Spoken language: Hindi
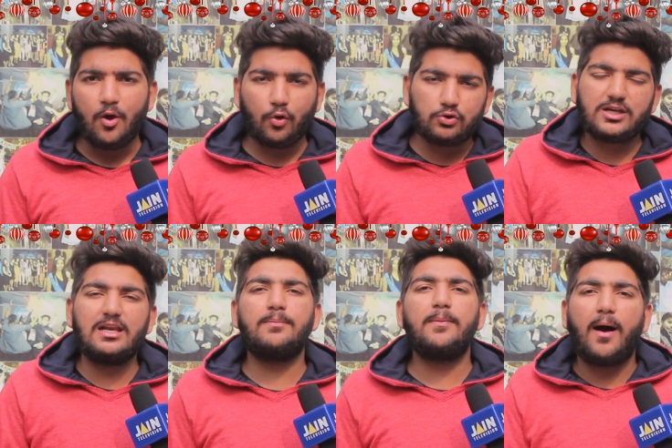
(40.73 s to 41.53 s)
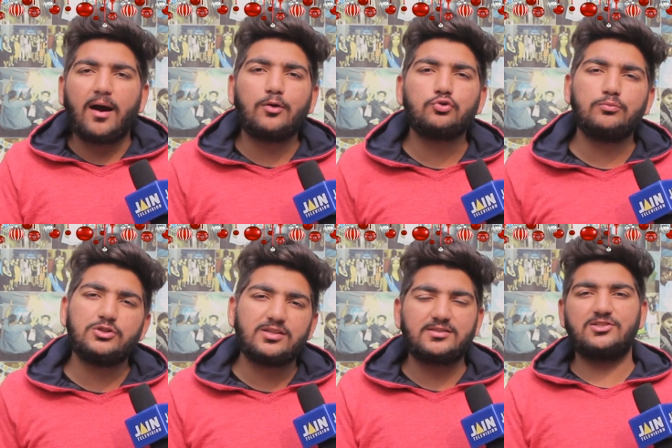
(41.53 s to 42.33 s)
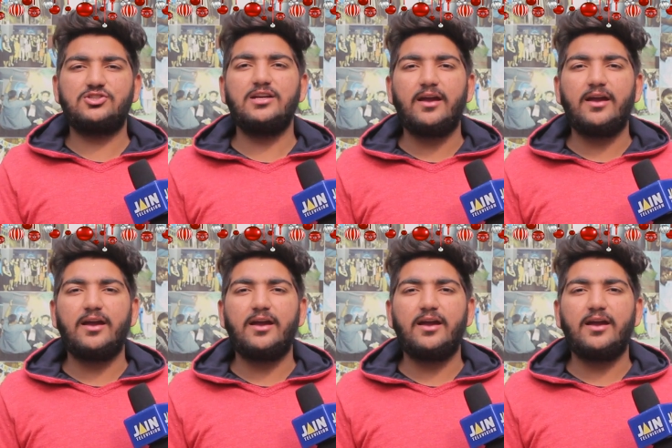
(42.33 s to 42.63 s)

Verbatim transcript: और उसके लिए मैं भाग रहा हूँ तो मुझे सक्सेस